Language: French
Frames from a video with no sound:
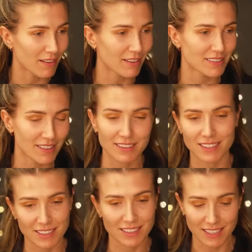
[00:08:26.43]
euh,
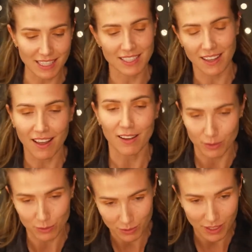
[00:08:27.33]
C'est assez rare
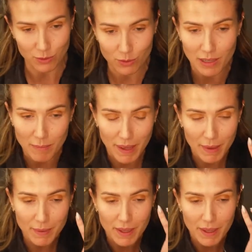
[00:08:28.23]
quand on a deux les mêmes.